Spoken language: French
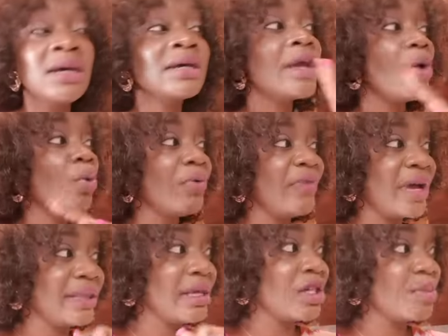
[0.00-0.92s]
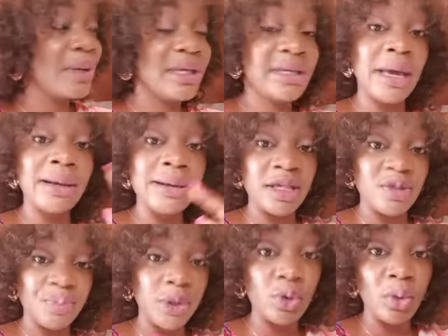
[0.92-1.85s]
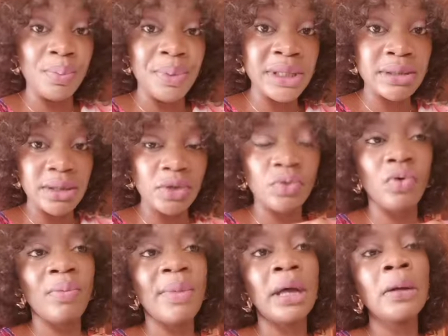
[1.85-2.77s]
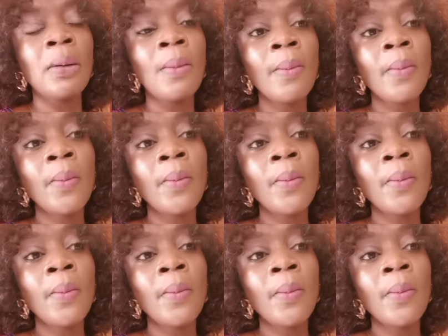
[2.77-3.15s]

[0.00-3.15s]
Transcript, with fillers: qui est ouverte d'esprit, qui a un esprit de business woman,